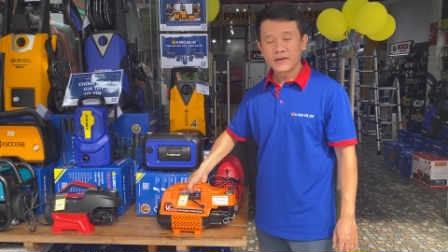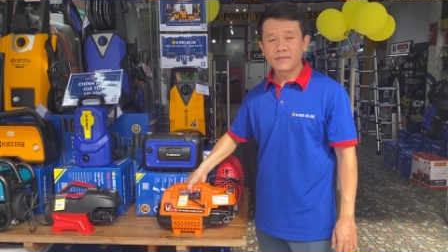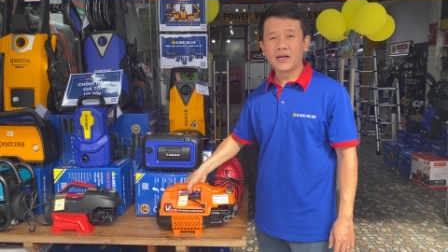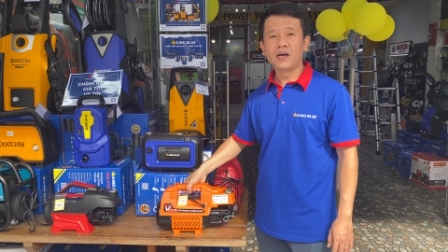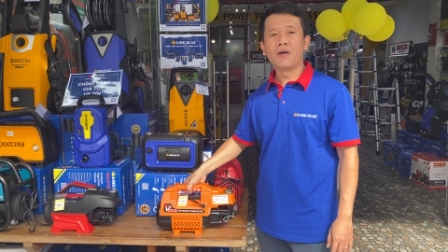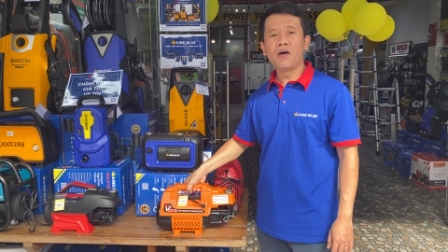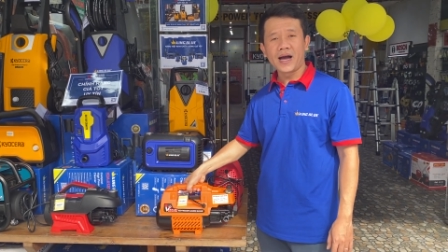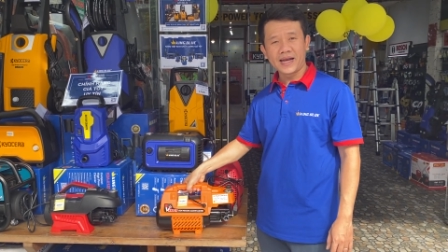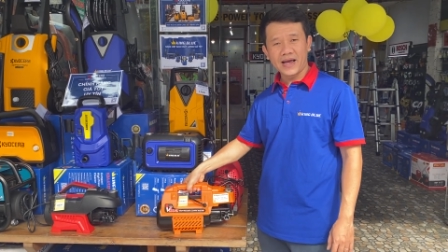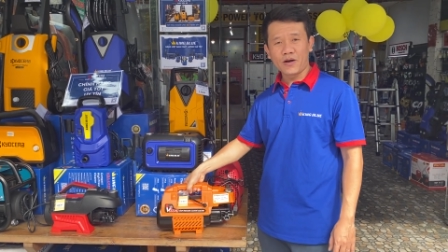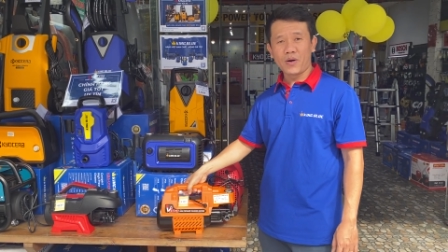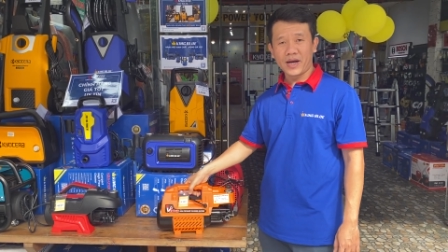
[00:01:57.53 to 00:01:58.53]
và được bảo hành
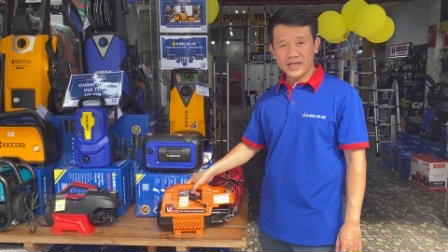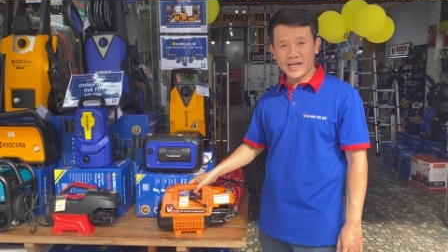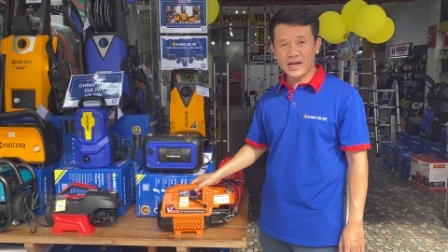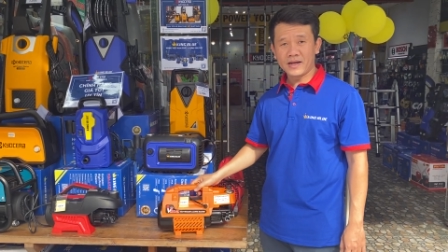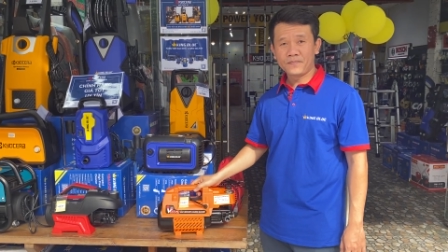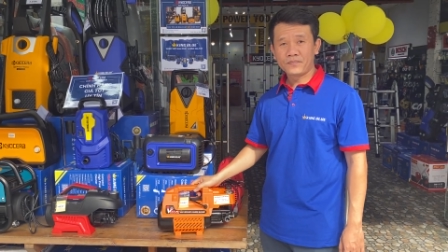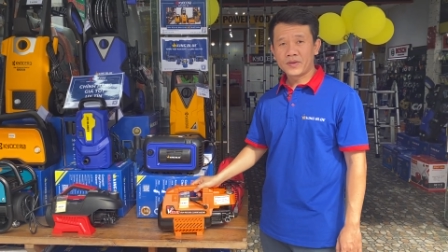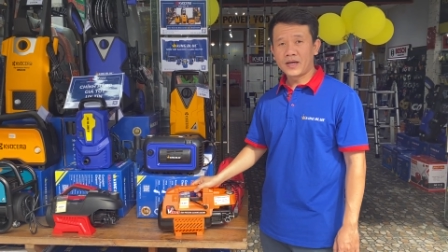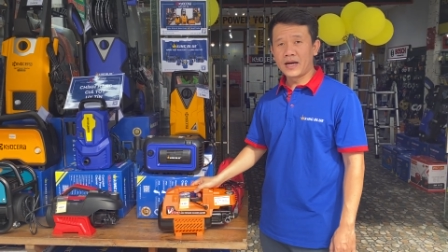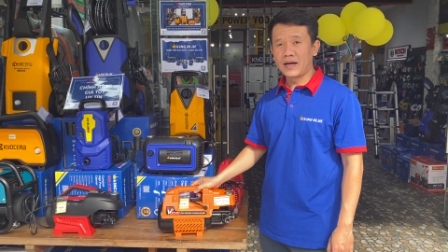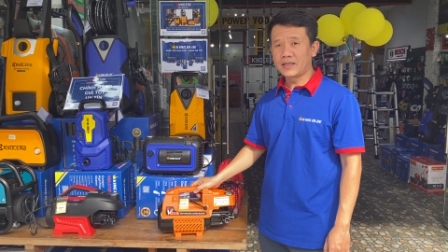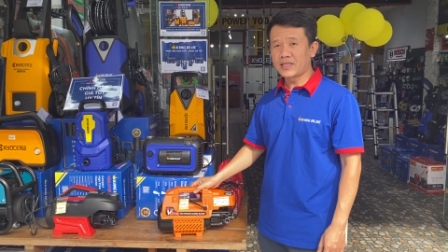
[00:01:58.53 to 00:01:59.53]
đàng hoàng nha
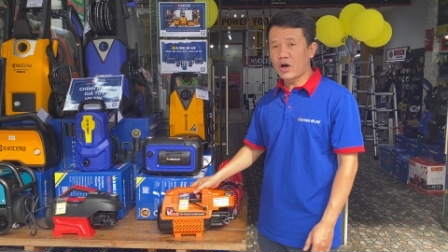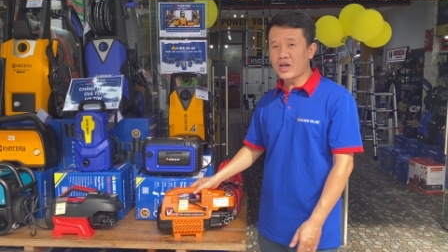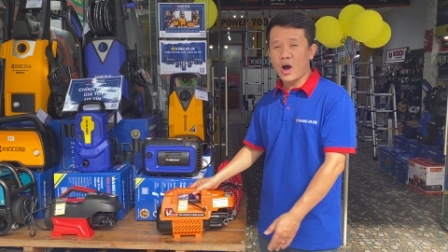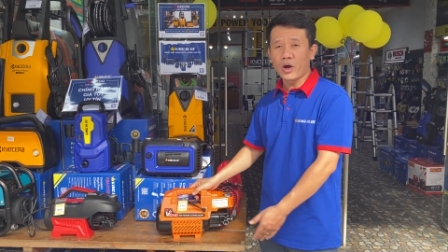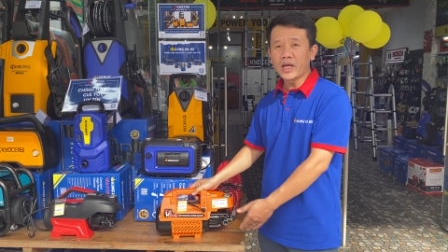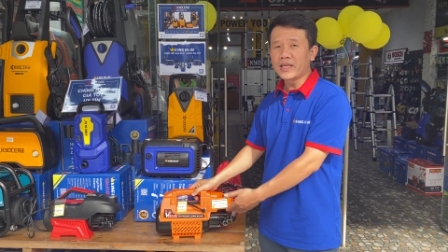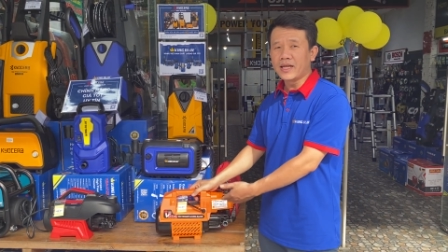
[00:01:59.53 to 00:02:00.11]
à, ờ, chơi nổi thì